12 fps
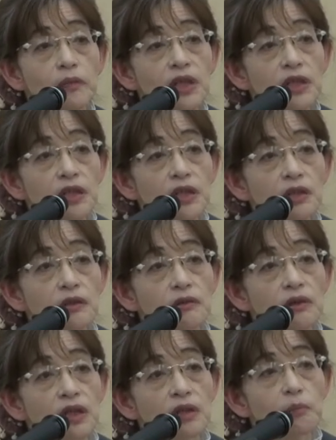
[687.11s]

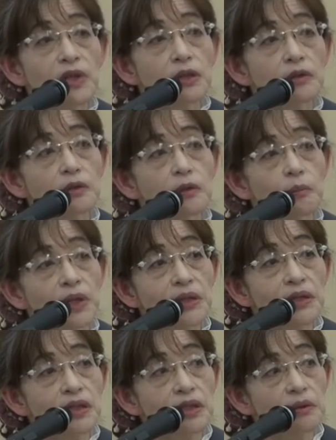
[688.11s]
マリアンヌはマークを
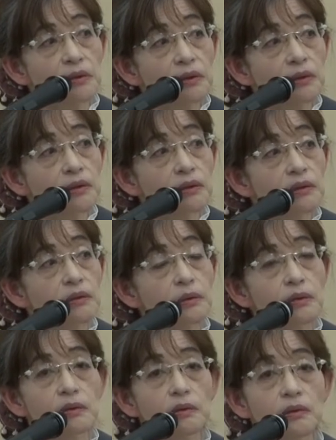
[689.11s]
待っている
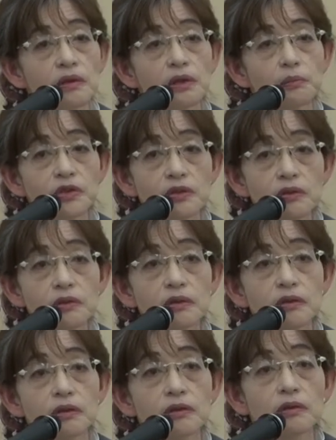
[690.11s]
というところでプツン
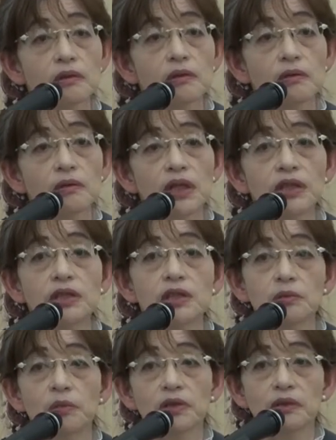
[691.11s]
と終わっ
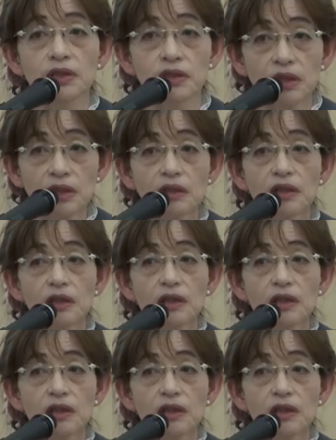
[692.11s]
てしまうんですね。